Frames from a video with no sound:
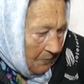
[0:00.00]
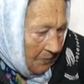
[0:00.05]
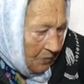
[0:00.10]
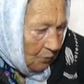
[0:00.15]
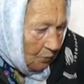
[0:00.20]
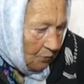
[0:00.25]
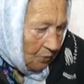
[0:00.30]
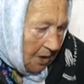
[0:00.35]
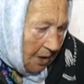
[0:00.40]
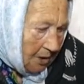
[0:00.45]

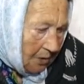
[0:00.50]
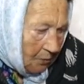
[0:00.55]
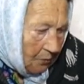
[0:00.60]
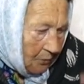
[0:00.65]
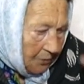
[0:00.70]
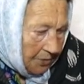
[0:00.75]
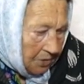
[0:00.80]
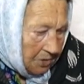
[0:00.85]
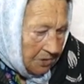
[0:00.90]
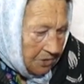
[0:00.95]
Туда, в
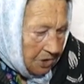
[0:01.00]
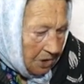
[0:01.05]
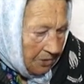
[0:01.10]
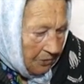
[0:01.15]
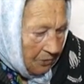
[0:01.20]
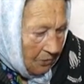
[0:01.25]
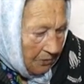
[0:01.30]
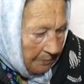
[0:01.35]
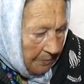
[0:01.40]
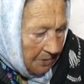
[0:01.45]

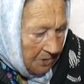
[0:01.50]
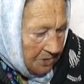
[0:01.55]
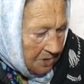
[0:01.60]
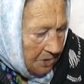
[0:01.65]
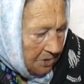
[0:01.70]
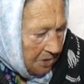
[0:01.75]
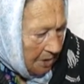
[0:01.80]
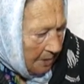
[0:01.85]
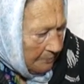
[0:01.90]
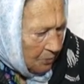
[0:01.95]
Горьковской
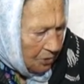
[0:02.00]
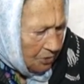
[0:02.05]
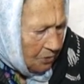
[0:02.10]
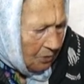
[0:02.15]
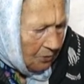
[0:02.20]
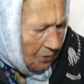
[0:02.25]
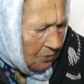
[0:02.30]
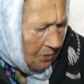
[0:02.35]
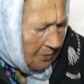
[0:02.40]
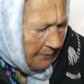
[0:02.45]
области, там
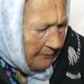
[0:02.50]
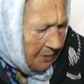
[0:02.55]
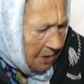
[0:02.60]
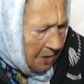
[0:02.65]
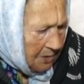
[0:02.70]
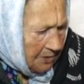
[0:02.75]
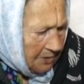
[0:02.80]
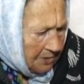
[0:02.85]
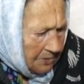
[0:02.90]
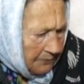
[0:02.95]
здоровый
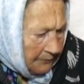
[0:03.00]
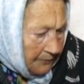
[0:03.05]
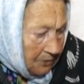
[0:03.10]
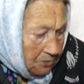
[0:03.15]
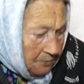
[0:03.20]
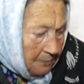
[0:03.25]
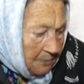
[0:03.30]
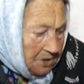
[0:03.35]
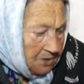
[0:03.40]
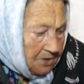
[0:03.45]
лес.
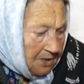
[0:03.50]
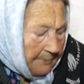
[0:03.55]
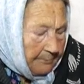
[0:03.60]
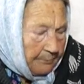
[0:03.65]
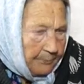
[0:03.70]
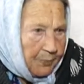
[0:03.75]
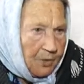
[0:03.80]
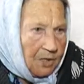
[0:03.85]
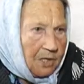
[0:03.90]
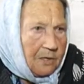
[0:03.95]
Вот мы там
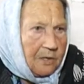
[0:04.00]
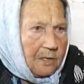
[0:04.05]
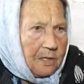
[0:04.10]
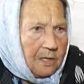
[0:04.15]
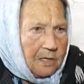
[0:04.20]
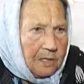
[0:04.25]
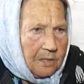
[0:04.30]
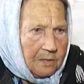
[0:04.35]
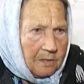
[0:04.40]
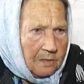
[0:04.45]

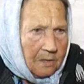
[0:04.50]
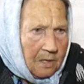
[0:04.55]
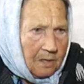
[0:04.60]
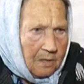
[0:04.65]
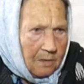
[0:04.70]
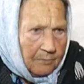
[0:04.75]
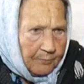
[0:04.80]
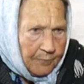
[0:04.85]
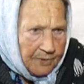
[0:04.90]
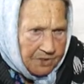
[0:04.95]
пилили
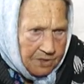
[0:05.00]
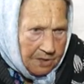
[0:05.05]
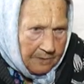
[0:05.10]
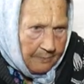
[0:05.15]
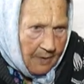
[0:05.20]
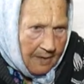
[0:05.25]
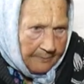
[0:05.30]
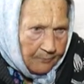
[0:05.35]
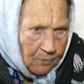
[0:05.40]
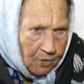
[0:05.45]
по
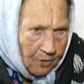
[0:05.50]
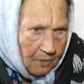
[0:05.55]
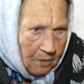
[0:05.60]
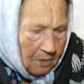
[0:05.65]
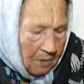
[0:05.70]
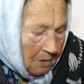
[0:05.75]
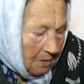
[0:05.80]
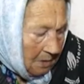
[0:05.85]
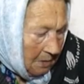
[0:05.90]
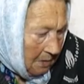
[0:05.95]
зимам-то.
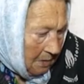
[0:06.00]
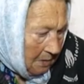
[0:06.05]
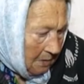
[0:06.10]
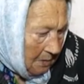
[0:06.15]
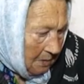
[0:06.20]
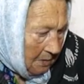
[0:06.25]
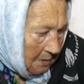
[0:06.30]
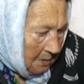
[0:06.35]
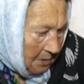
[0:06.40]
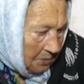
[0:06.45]

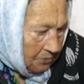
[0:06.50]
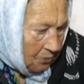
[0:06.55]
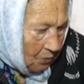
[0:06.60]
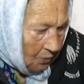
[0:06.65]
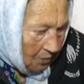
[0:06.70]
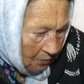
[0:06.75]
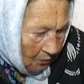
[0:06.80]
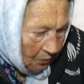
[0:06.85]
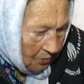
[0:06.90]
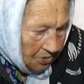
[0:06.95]
От
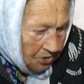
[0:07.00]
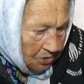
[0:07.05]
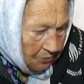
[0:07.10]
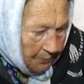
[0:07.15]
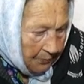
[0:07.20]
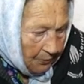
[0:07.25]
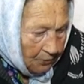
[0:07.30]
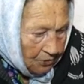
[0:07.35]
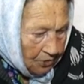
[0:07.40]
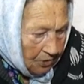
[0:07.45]
колхоза
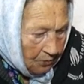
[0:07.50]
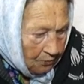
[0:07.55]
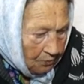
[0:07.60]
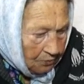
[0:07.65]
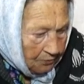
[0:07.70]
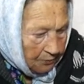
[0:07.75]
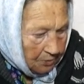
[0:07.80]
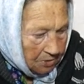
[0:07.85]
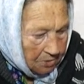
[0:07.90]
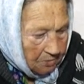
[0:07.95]

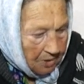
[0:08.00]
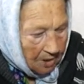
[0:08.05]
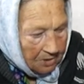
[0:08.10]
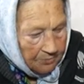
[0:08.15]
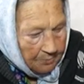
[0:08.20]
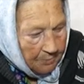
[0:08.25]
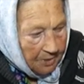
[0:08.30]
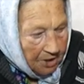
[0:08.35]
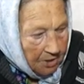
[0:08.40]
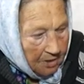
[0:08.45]
пошлют, вот нас
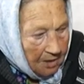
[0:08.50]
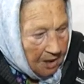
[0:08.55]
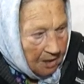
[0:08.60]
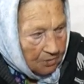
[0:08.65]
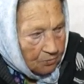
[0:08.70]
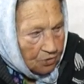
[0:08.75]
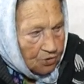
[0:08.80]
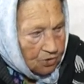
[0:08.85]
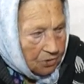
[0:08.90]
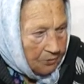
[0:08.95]

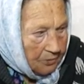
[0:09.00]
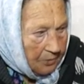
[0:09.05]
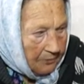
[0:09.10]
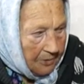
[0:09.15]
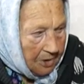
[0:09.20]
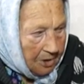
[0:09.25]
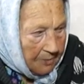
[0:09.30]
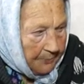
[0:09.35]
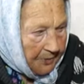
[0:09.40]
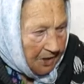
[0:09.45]
бригаду,
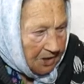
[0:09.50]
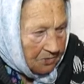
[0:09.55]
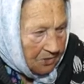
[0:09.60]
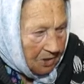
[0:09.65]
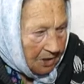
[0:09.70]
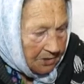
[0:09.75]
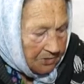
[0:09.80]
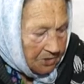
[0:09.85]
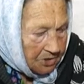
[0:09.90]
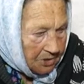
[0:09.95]
человек
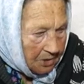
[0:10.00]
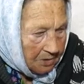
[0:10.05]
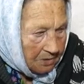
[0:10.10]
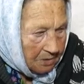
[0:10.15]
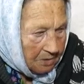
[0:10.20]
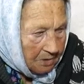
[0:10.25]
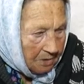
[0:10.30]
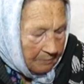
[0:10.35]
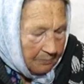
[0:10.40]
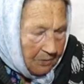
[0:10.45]

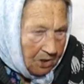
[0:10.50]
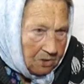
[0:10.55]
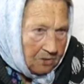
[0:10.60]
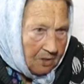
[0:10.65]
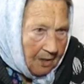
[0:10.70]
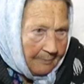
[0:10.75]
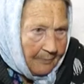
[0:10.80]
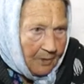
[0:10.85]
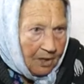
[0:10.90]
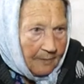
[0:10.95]
15, и мы
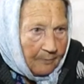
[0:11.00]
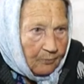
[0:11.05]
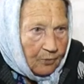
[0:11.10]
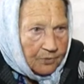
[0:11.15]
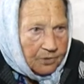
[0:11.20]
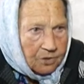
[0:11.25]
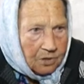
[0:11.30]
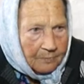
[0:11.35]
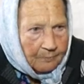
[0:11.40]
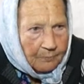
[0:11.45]
там
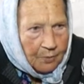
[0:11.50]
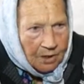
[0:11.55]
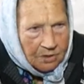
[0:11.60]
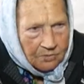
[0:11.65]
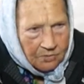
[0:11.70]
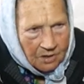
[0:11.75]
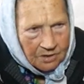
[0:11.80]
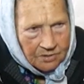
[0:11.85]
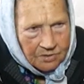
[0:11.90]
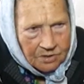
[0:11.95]
работаем
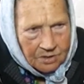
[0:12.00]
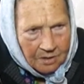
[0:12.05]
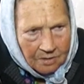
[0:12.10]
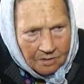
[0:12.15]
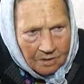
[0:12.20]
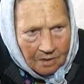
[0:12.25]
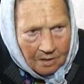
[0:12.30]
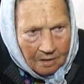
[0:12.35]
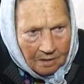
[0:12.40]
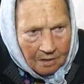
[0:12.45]
15
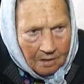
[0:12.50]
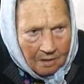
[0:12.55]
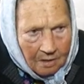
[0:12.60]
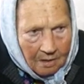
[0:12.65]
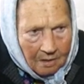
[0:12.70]
дней.